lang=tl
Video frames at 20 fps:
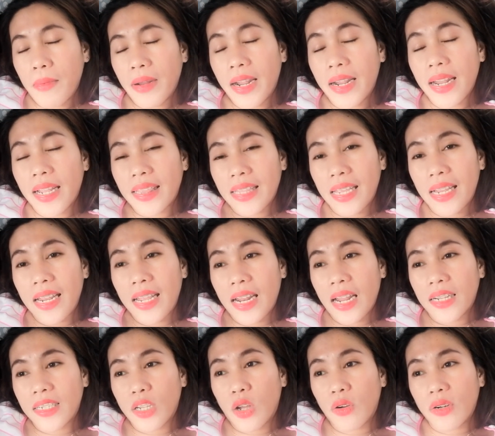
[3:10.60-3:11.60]
mananatili
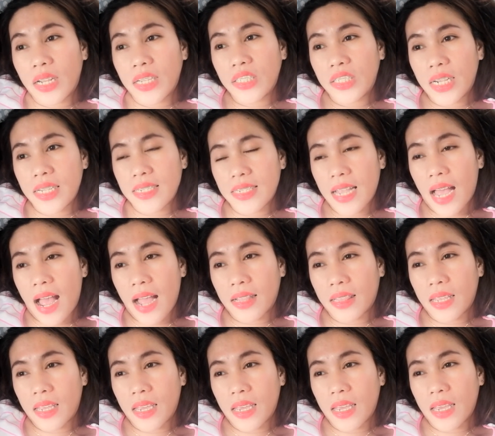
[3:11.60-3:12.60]
lang daw nandyan sa
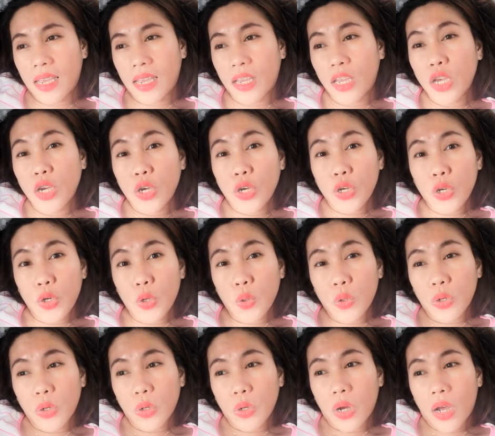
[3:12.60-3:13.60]
ating
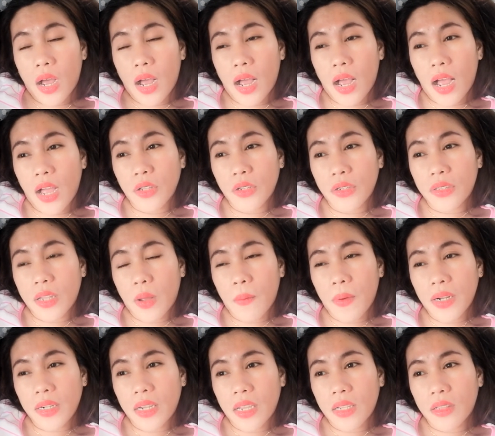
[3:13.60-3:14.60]
yung uh, ah, anong
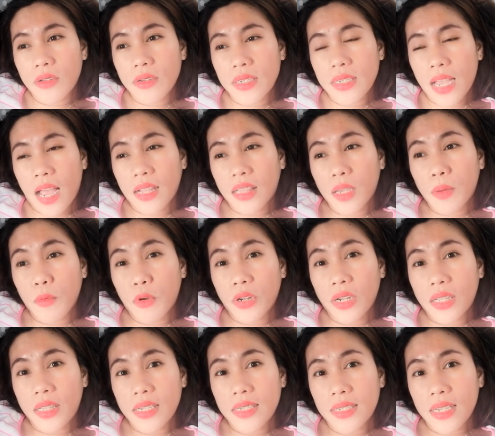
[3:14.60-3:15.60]
tawag nito sa ating
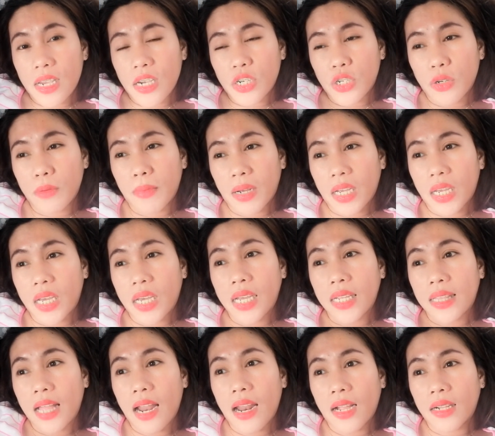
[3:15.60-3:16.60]
monetization
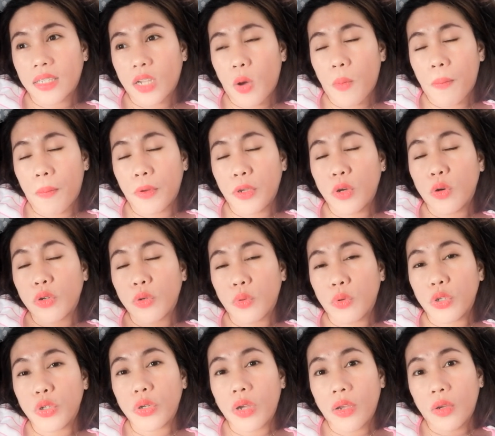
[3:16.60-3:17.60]
makikita lang daw yung
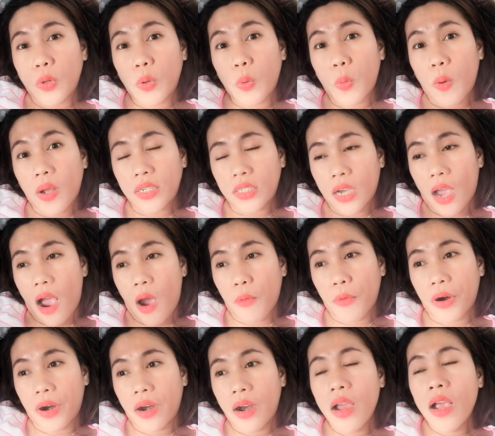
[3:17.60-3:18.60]
yung watch
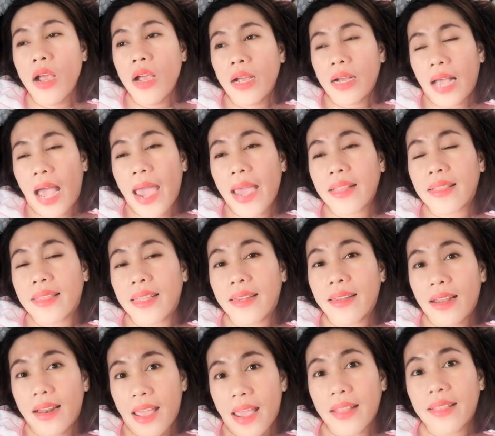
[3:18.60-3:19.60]
hour kahit
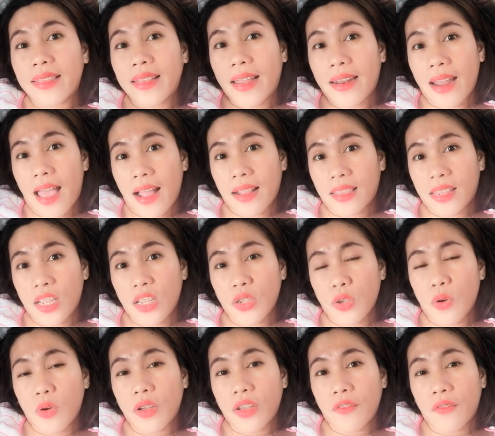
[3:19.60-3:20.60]
dinelate na natin
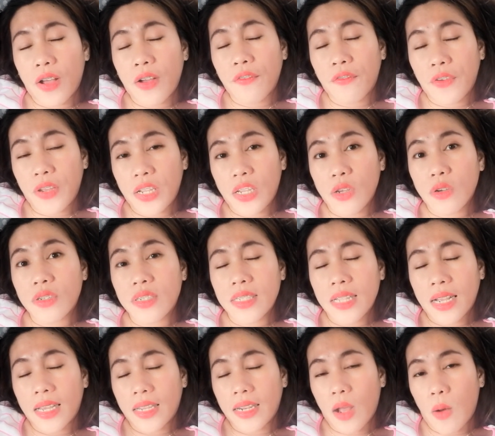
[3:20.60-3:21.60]
yung ibang videos
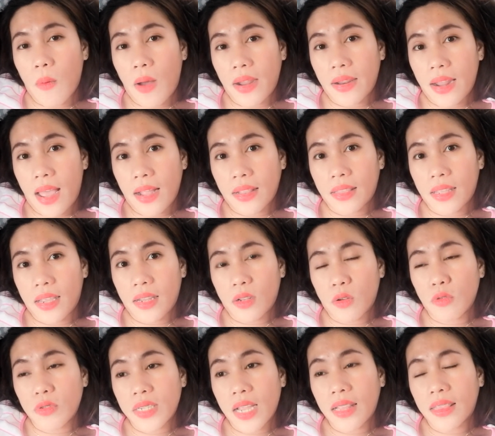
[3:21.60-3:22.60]
na ginawa natin
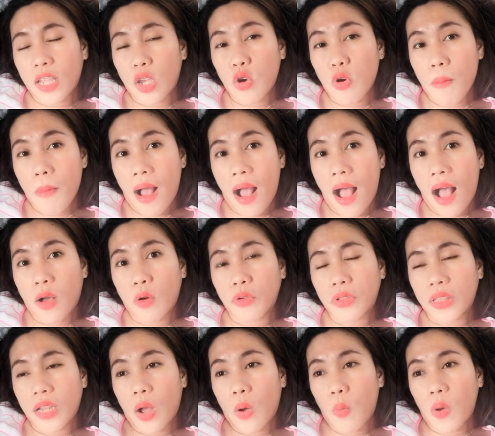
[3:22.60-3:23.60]
kung saan tayo
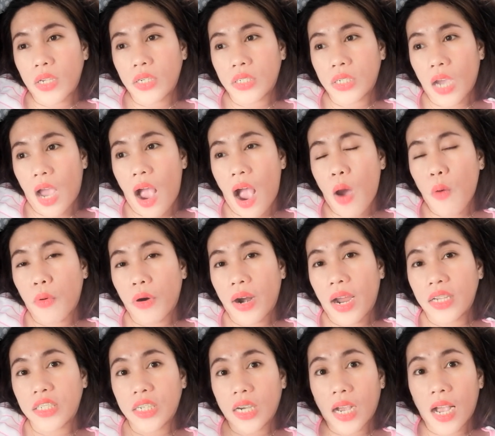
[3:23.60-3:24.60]
humahakot ng watch hour
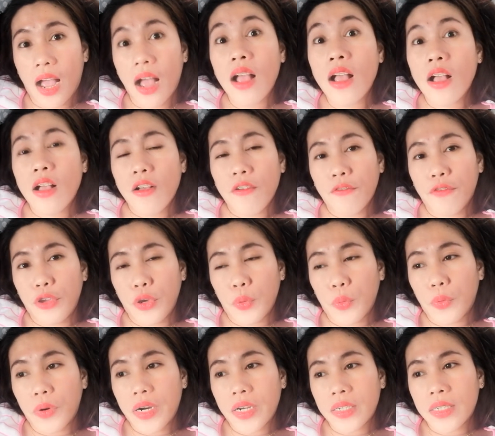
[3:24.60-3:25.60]
at saka
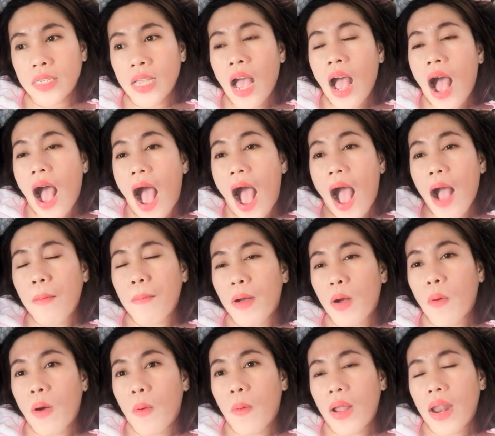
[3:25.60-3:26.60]
viewers ang
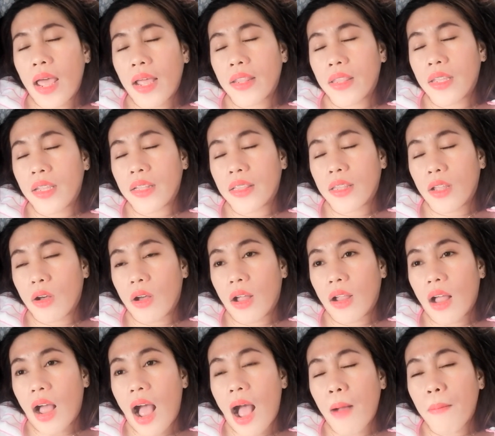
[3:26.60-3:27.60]
mawawala din do
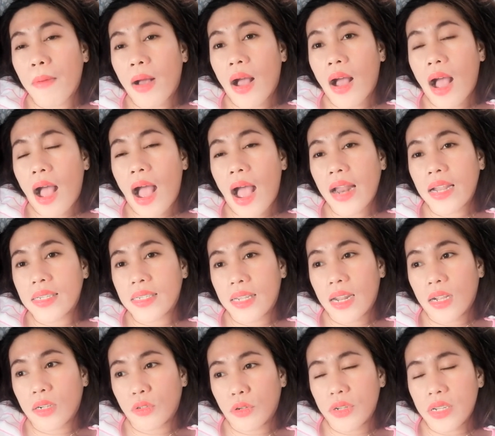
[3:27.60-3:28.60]
ang maaalis
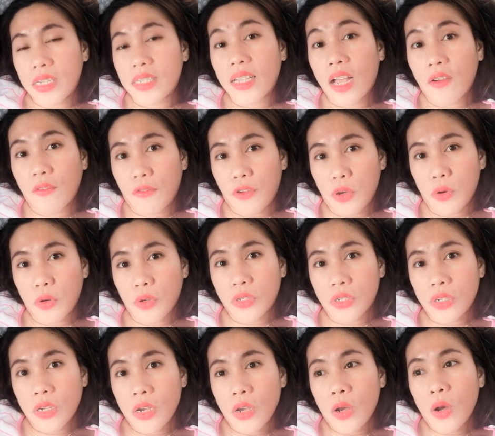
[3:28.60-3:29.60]
lang doon is ang
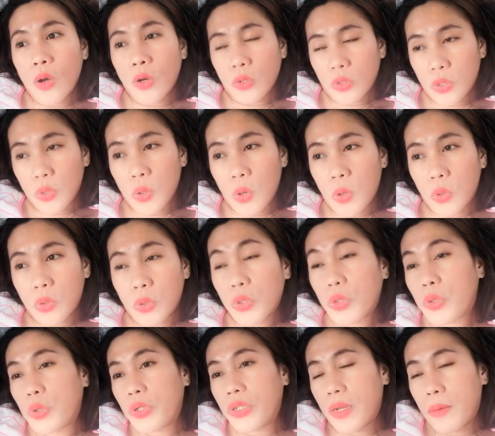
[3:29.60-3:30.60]
views So,
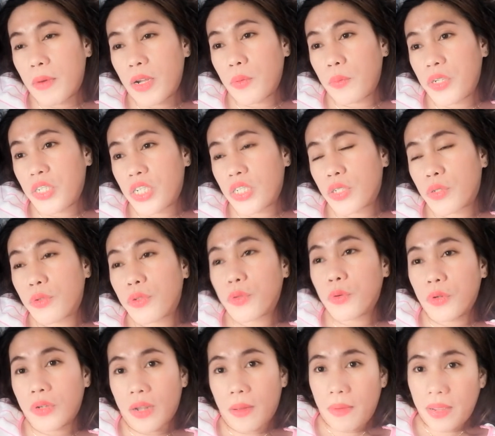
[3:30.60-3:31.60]
totoo naman, which is
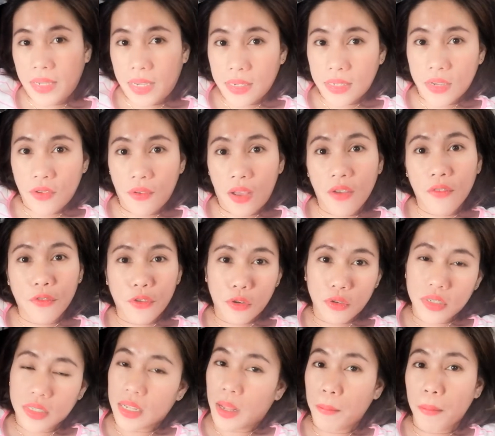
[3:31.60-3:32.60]
totoo naman kasi ang
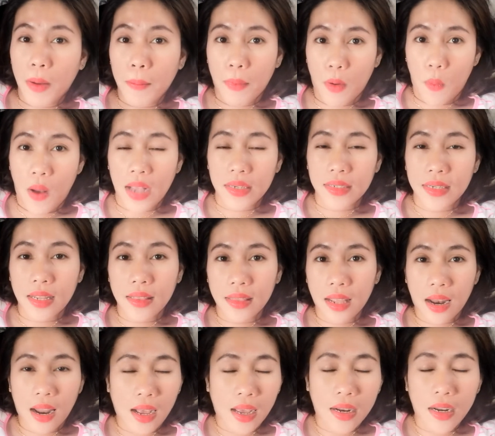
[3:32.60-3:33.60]
views na babawasan
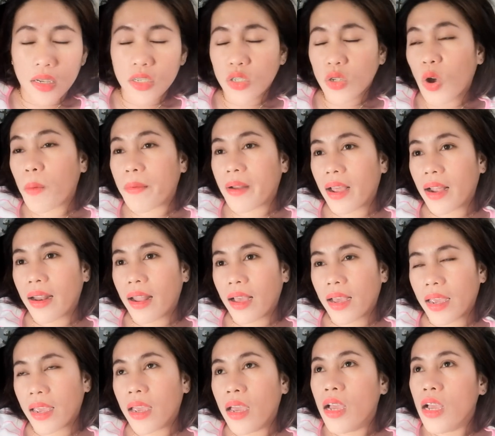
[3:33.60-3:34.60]
talaga ng sobrang
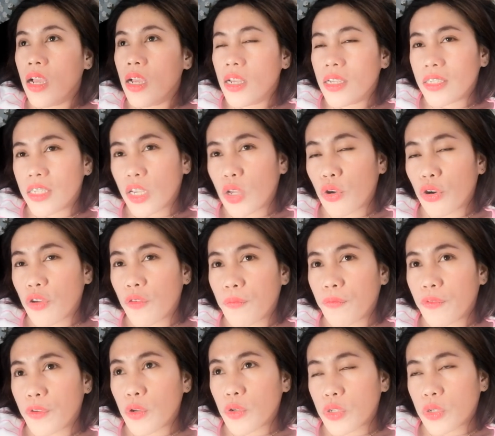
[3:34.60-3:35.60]
laki. Siguro
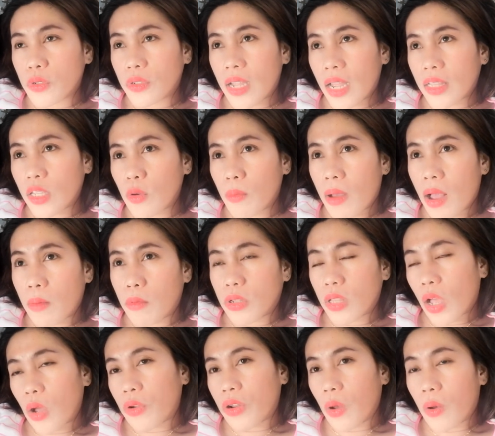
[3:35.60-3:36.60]
yung views ko dati umabot
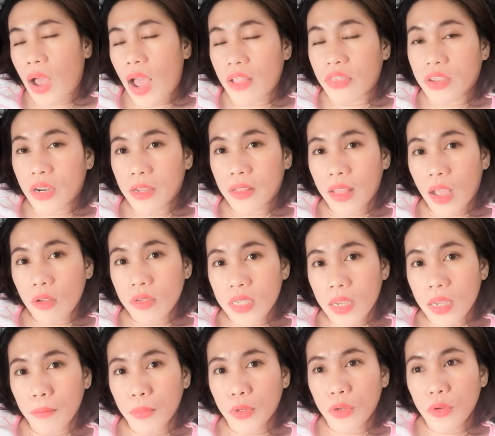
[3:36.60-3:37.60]
ako ng 100,000
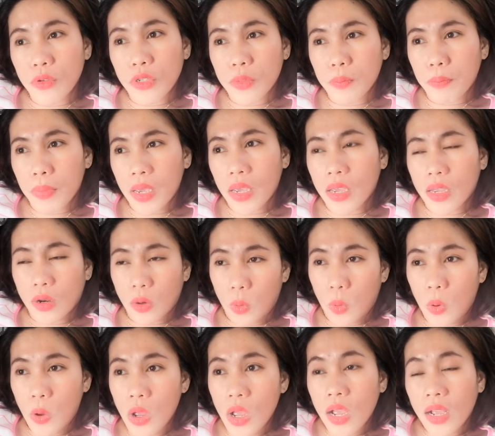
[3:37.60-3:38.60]
views
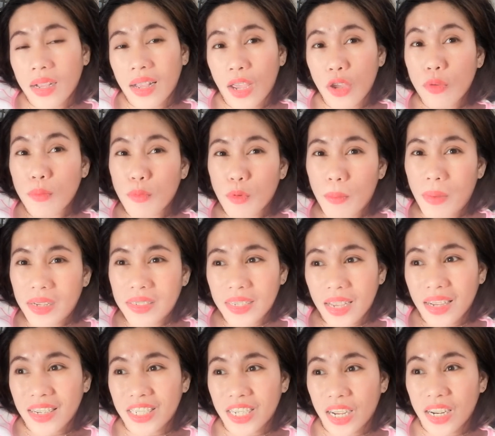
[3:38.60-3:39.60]
pero ngayon
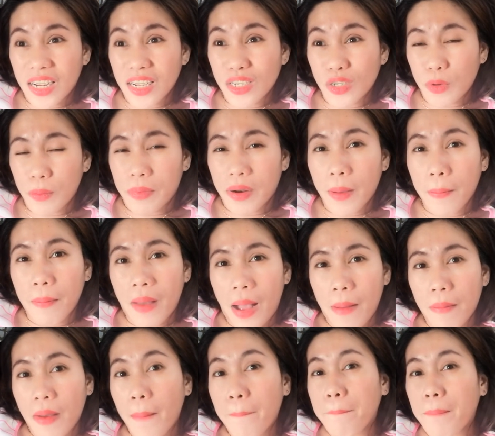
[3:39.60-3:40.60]
bumagsak siya ng sobrang
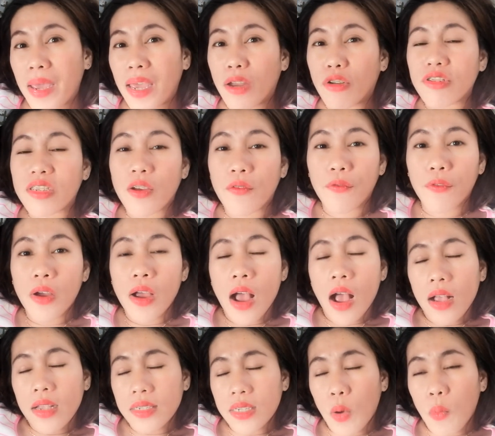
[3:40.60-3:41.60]
baba. Pero sa,
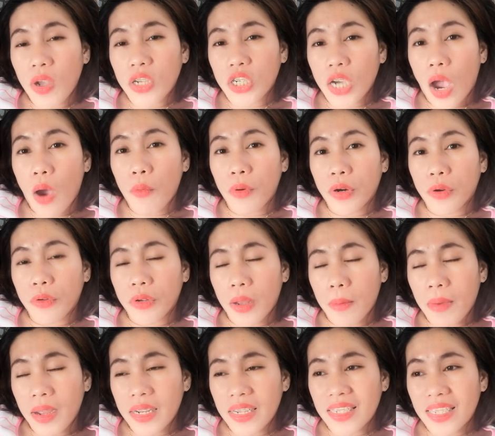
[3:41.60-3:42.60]
sa watch hour ko
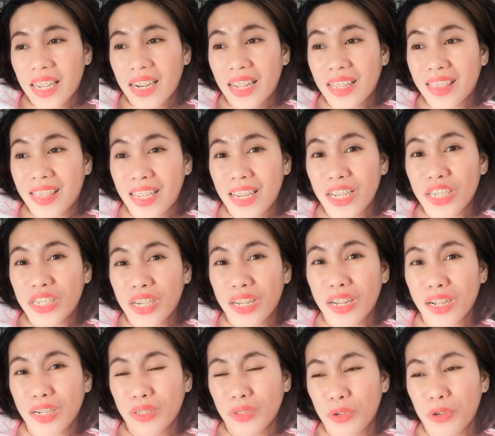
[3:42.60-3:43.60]
naman is nanatili siya
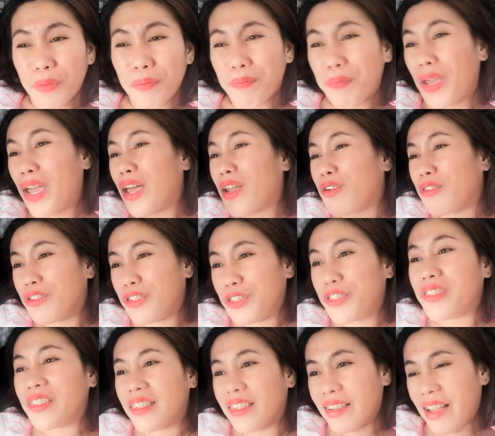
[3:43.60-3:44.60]
ng doon. Pero
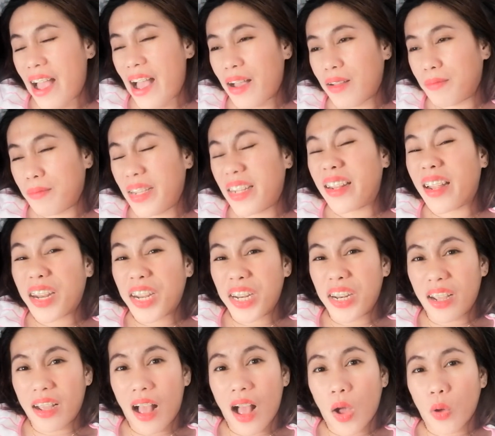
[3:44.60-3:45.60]
yun nga, may
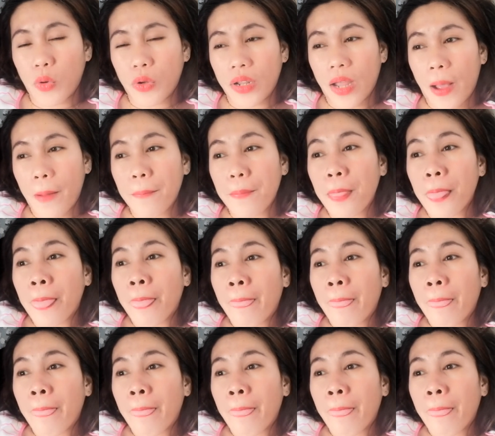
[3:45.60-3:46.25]
narinig ako na